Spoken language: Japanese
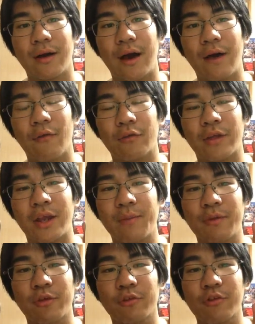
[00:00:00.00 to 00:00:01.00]
あの、
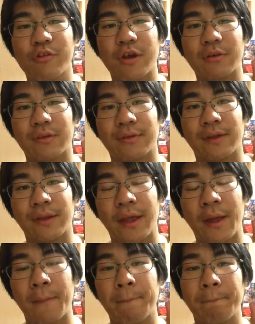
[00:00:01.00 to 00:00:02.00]
テレビ塔の近くですか
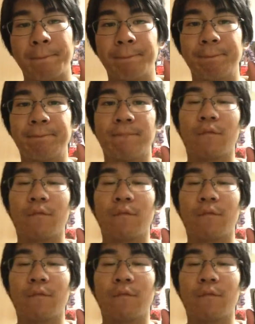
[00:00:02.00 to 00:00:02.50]
ね。うん。